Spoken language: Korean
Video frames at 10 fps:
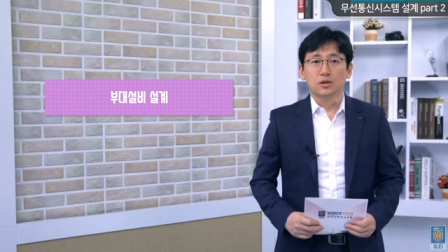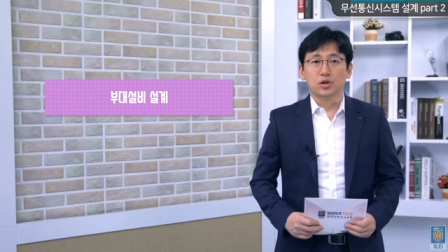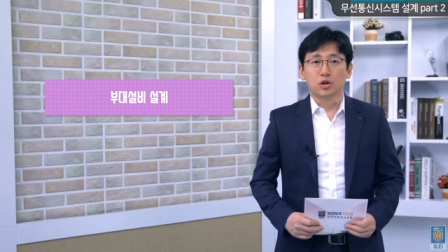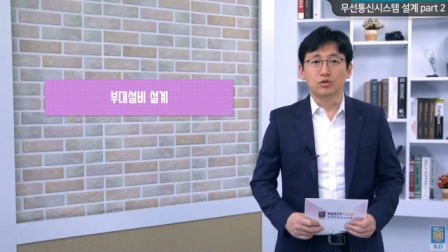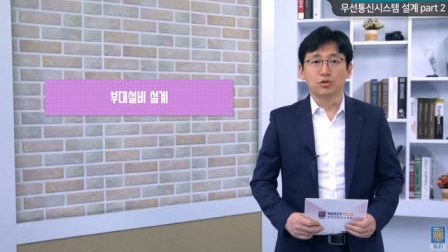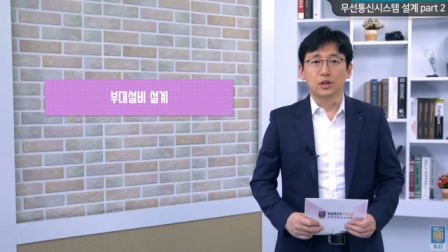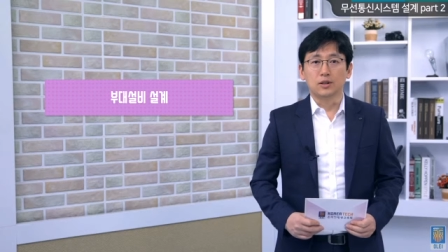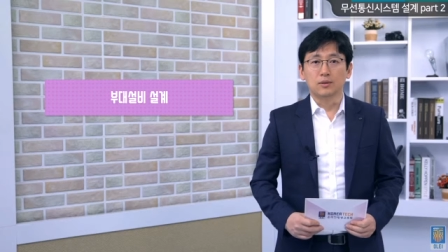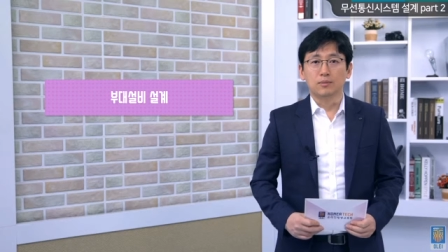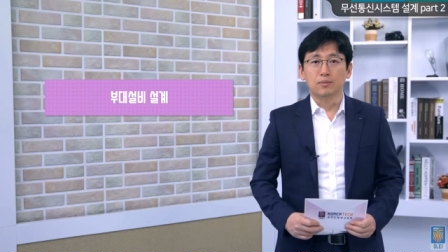정류기,
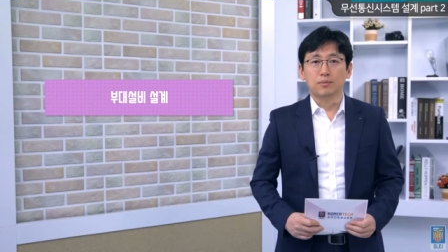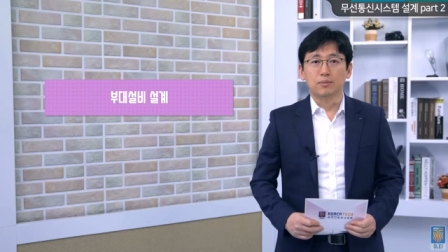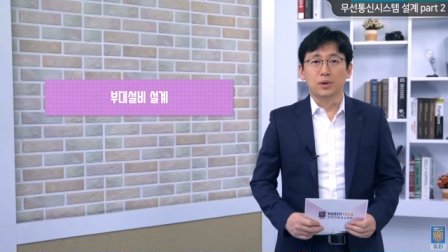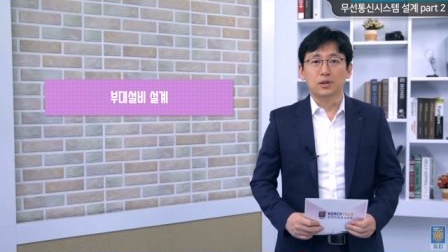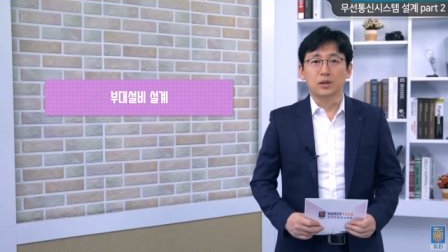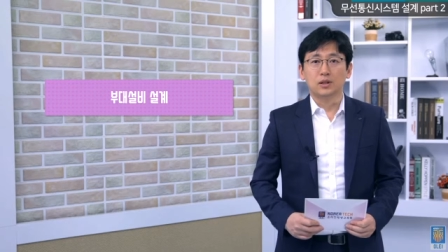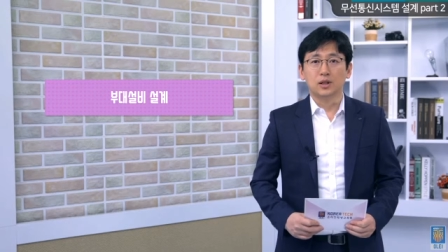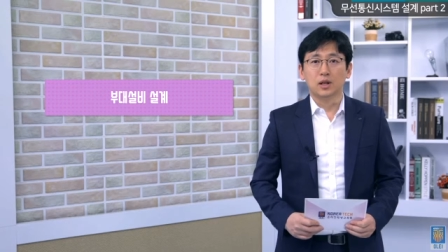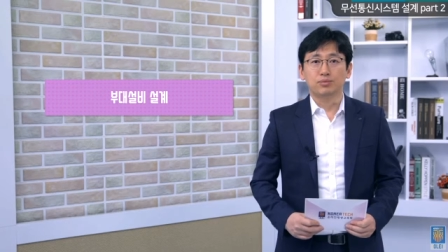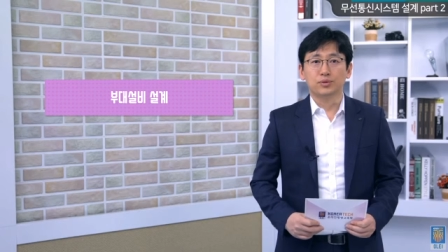배터리
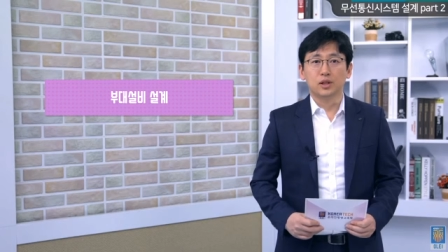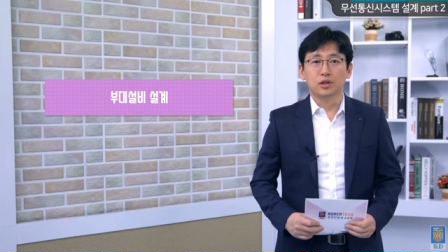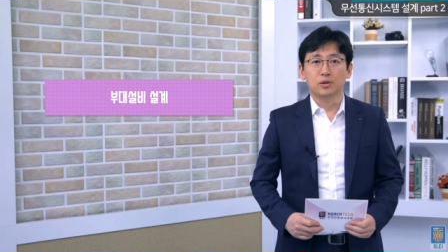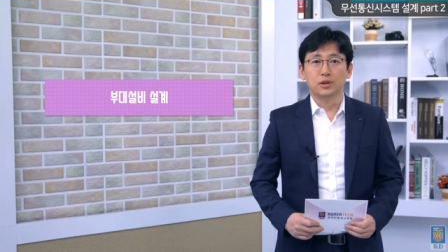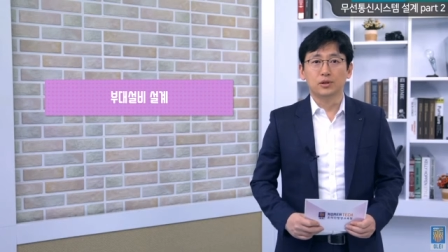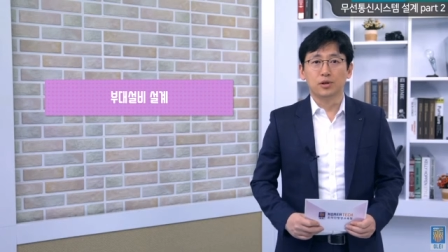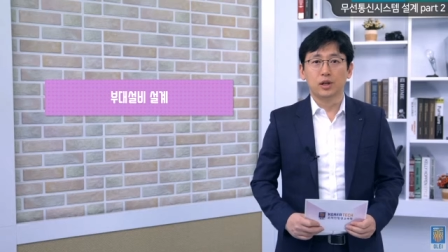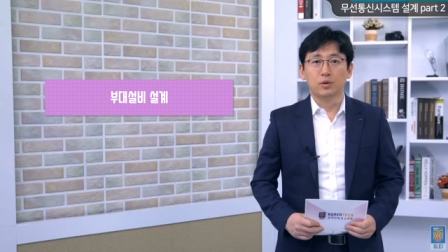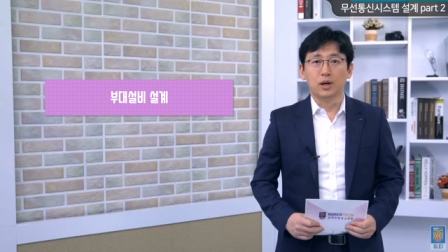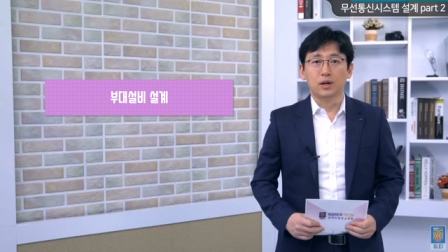등의 부대 설비
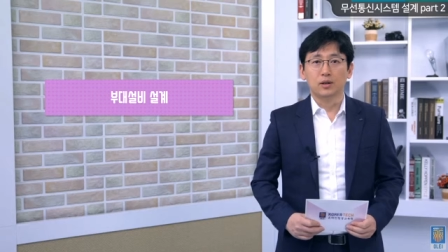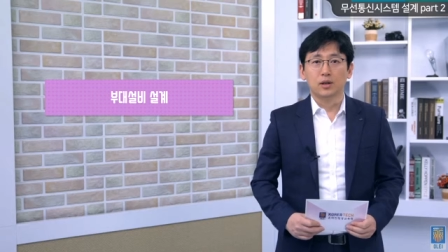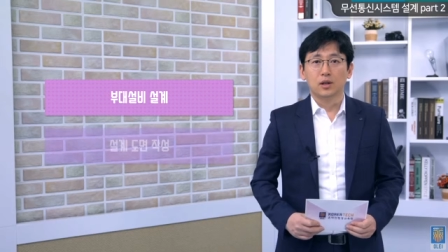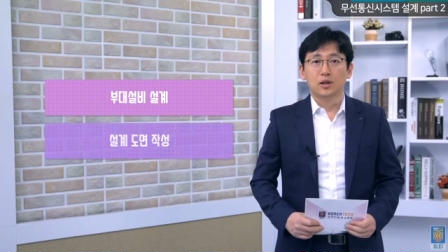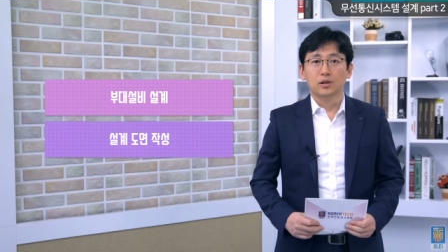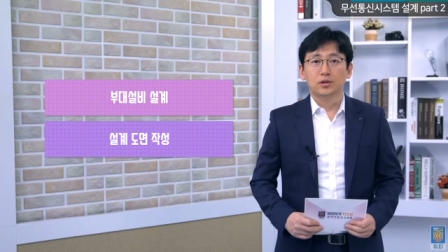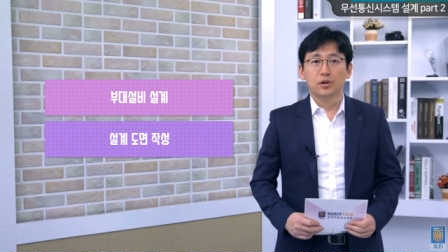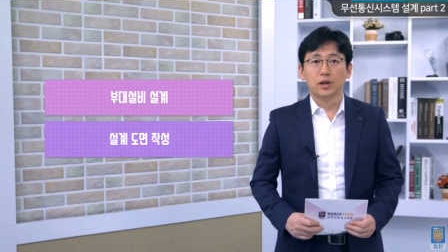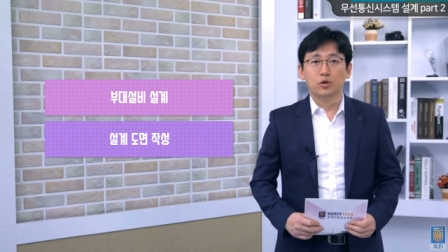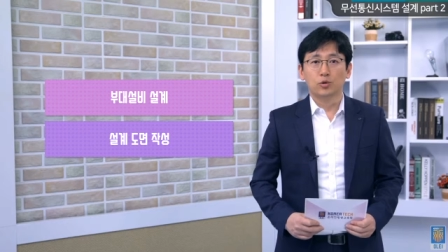설계와
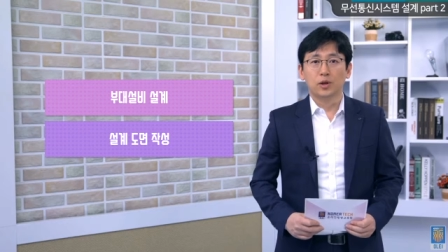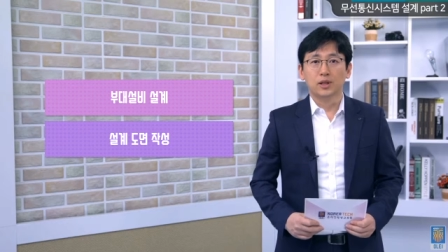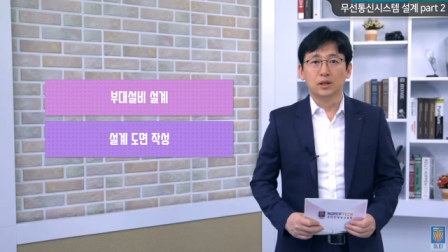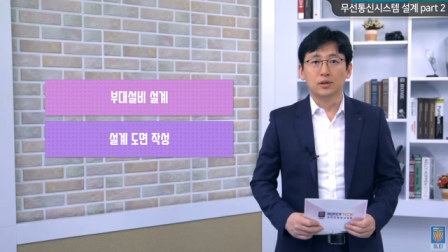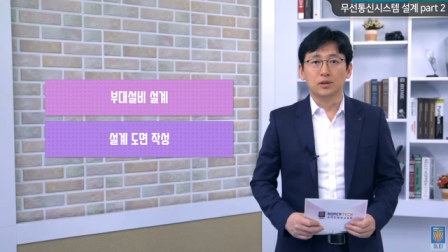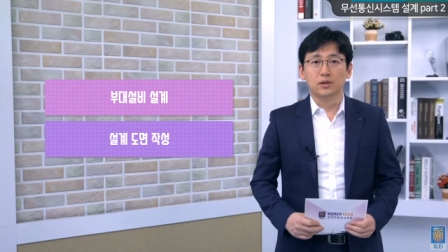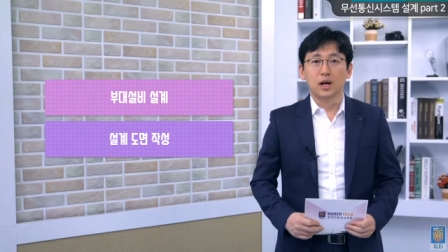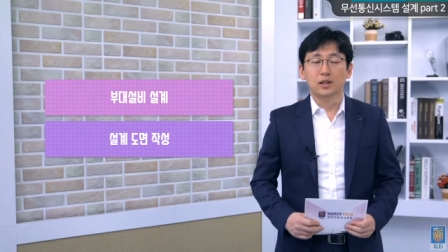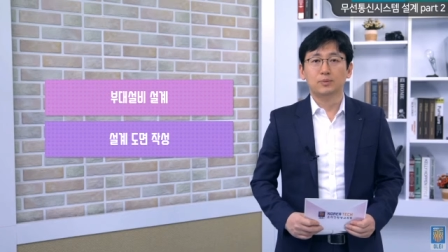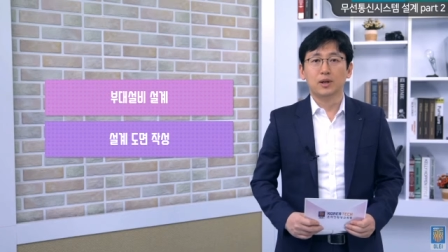설계 도면 작성을
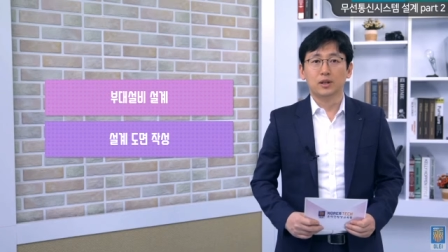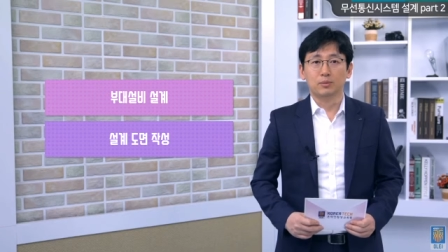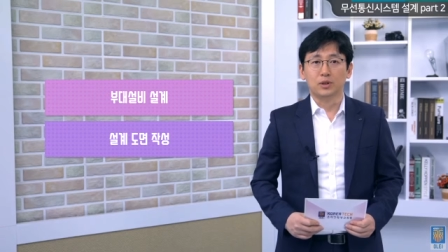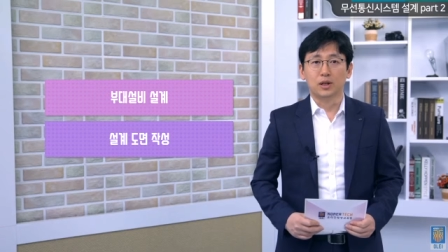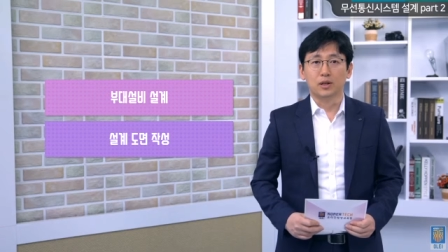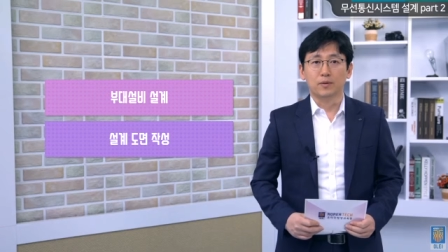학습하게 됩니다.